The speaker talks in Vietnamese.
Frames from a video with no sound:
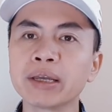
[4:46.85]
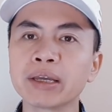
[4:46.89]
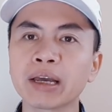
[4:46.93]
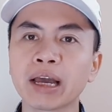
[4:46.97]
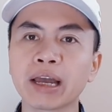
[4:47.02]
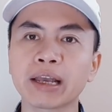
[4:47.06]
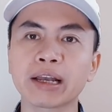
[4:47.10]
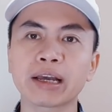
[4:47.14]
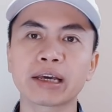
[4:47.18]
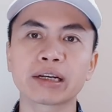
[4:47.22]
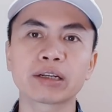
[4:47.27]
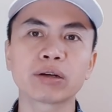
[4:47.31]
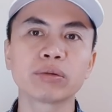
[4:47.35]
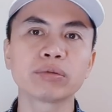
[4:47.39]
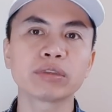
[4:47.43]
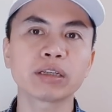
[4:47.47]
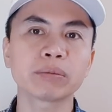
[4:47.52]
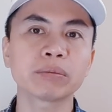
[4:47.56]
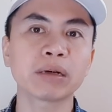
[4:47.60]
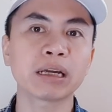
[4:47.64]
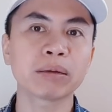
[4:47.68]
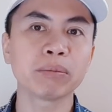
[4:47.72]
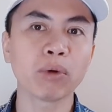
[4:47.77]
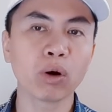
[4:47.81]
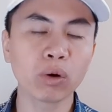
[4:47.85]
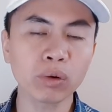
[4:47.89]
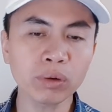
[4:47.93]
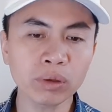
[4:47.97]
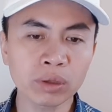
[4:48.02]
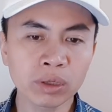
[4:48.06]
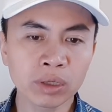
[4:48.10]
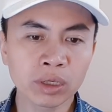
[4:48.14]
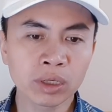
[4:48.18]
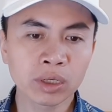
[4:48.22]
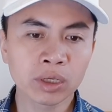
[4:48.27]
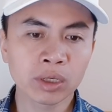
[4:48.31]
2024
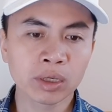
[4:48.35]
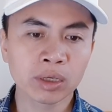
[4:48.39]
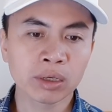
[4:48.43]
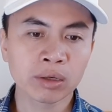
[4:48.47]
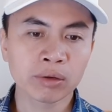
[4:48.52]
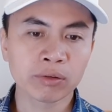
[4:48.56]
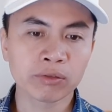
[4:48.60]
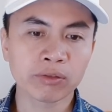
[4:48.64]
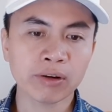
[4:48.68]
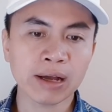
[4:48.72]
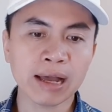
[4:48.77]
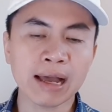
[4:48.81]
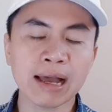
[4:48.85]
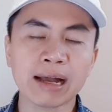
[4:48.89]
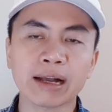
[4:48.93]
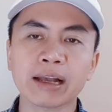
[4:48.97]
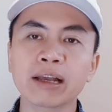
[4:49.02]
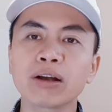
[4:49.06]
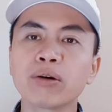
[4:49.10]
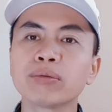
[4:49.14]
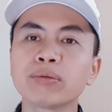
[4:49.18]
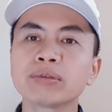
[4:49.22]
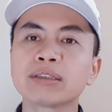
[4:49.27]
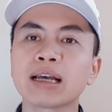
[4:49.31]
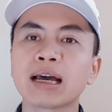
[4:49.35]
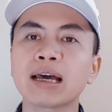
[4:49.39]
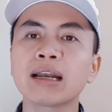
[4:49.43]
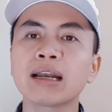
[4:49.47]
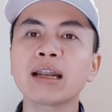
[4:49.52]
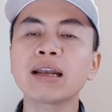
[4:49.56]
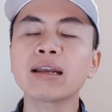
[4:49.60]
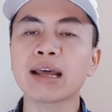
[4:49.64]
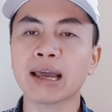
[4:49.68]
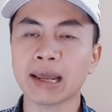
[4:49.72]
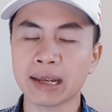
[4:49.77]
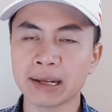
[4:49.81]
và cái khung giá
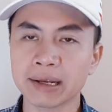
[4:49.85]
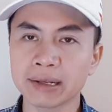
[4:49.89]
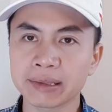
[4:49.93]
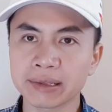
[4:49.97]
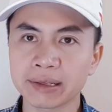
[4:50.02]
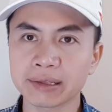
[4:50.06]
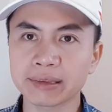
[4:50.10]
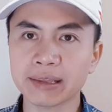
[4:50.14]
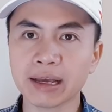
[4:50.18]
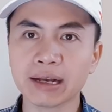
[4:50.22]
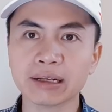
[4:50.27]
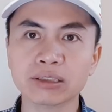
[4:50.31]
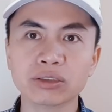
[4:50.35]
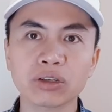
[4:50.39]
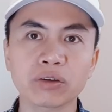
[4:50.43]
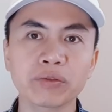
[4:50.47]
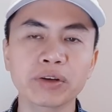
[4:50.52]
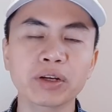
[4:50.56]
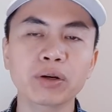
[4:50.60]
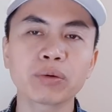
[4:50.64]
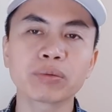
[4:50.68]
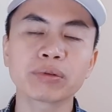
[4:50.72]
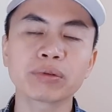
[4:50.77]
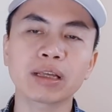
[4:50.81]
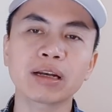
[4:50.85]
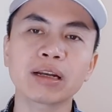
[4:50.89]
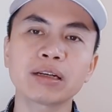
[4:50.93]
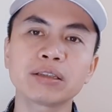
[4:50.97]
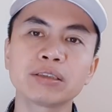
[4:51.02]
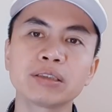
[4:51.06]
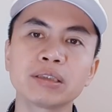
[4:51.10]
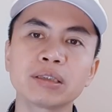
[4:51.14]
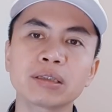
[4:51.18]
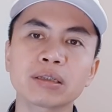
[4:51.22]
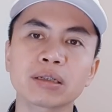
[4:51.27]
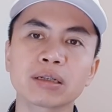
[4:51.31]
đất này thì tăng so với khung giá đất
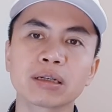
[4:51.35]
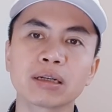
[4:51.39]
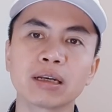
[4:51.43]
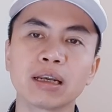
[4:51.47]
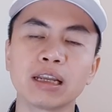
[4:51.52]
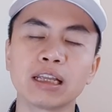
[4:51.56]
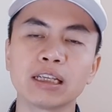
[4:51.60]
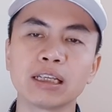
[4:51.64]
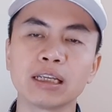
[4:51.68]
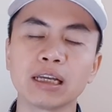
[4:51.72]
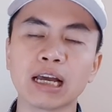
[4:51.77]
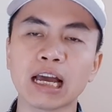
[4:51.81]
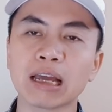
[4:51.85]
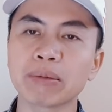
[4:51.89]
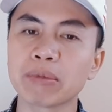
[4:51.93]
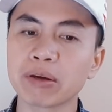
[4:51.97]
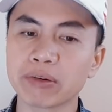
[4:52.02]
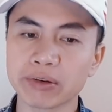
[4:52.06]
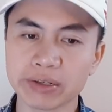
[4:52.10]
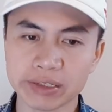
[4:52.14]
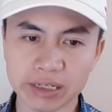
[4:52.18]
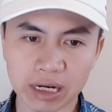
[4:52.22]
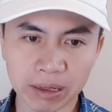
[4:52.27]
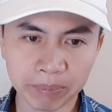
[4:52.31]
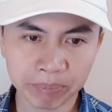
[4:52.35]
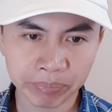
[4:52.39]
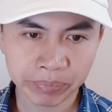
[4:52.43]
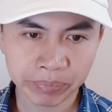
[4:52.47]
trước là 20%.